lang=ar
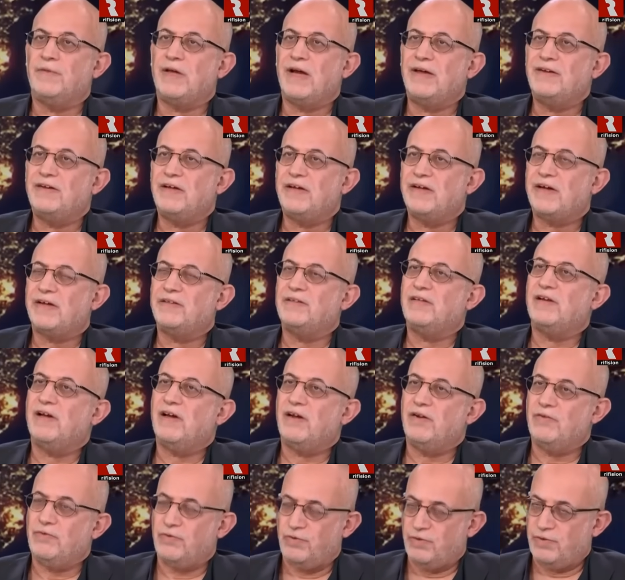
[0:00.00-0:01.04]
انا يعني لا
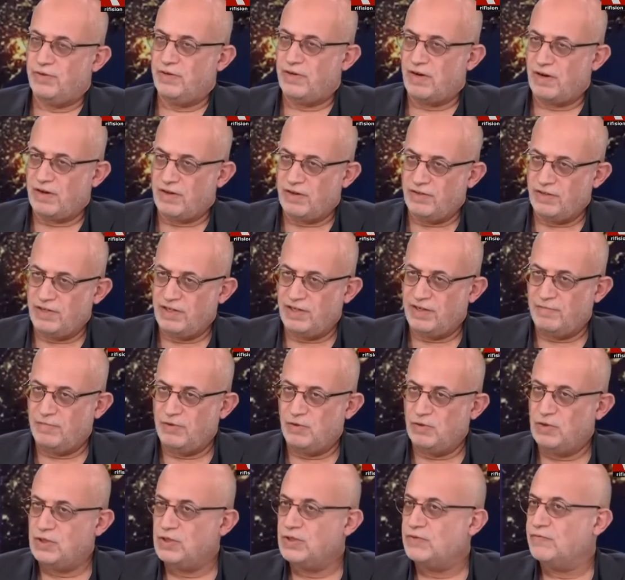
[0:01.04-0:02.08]
انظر الى القضيه
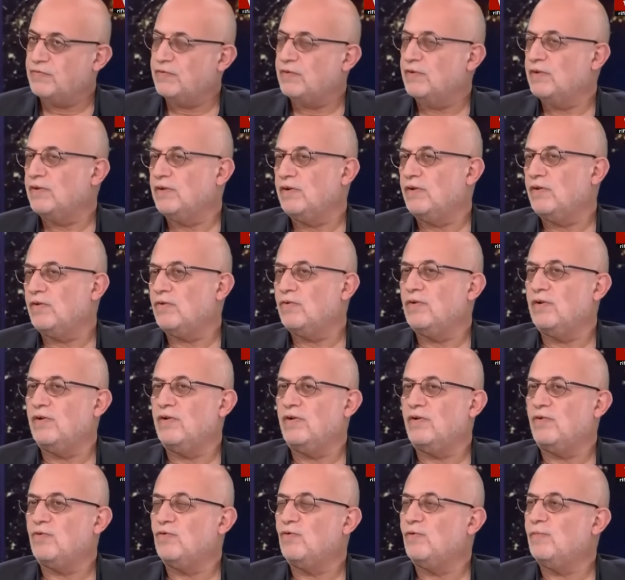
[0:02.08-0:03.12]
بنصف
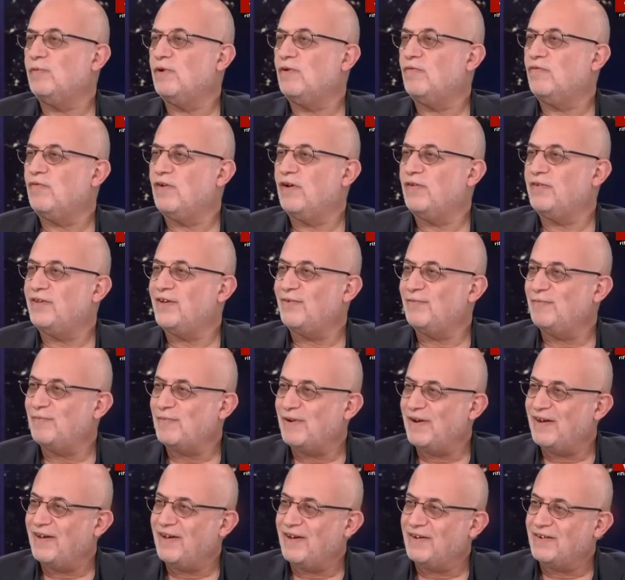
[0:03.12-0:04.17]
الكوب الفاضي أو
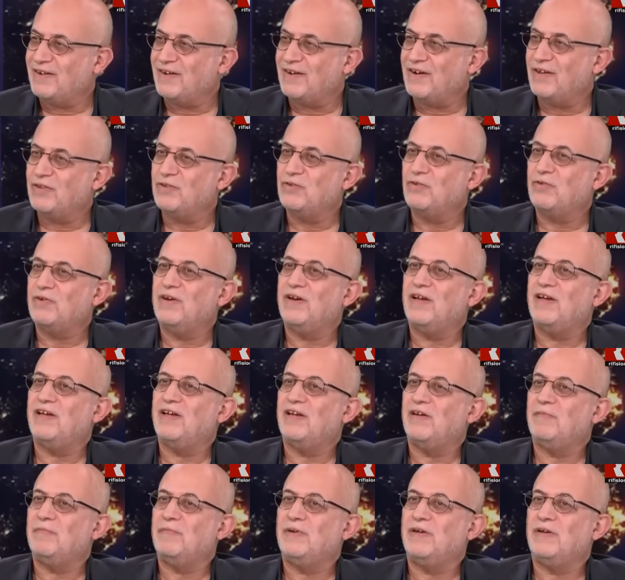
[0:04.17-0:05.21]
الملآن أنا أنظر
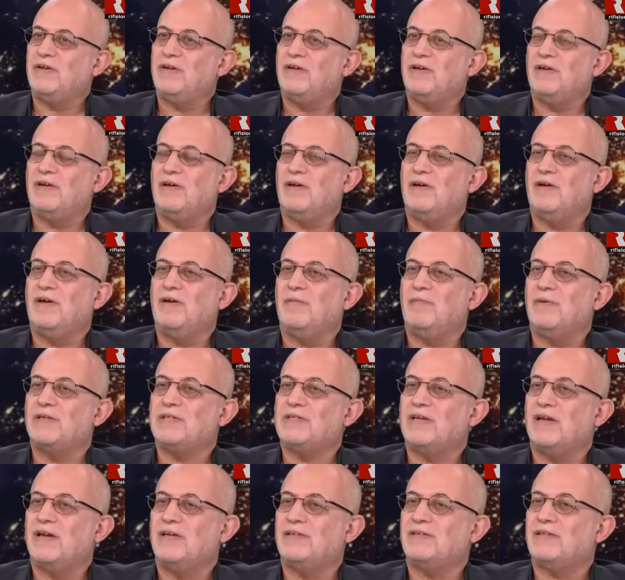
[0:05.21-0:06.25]
إليه
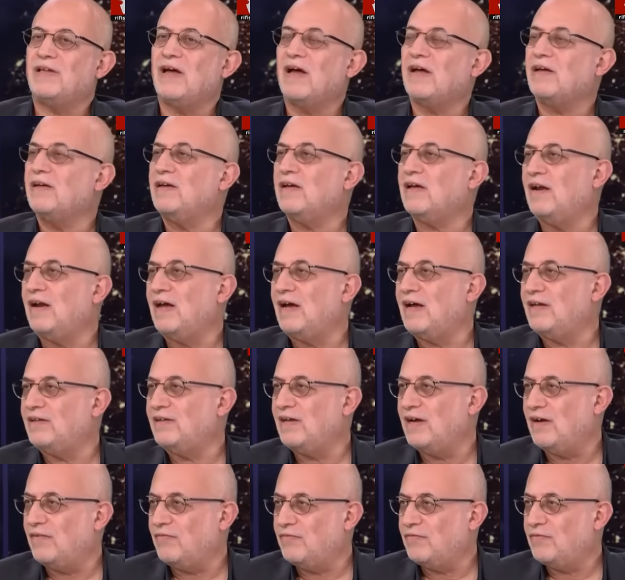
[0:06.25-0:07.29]
بمسألة تحقيق
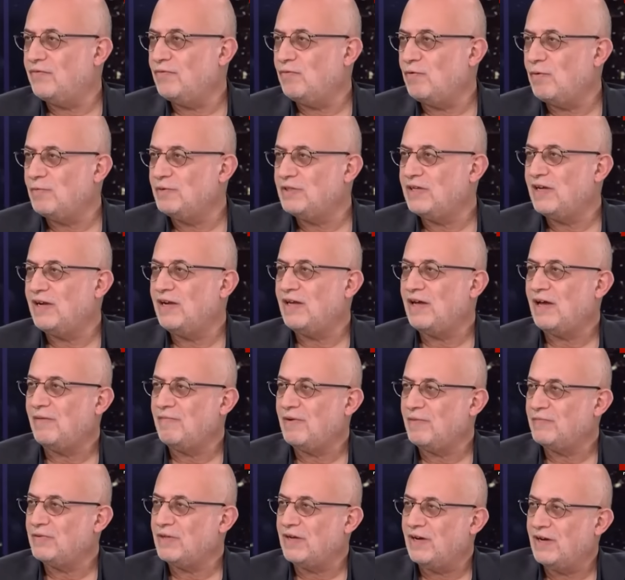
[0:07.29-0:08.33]
الأهداف وبالتالي
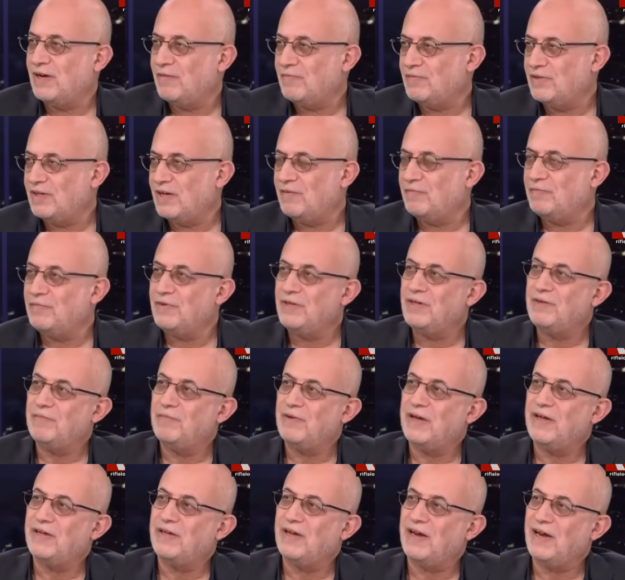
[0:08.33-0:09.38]
أحببت أن أبدأ
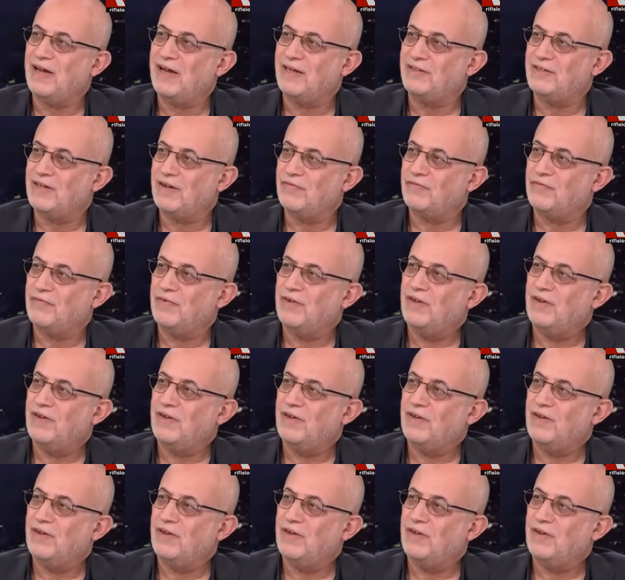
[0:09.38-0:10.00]
بما هي الأهداف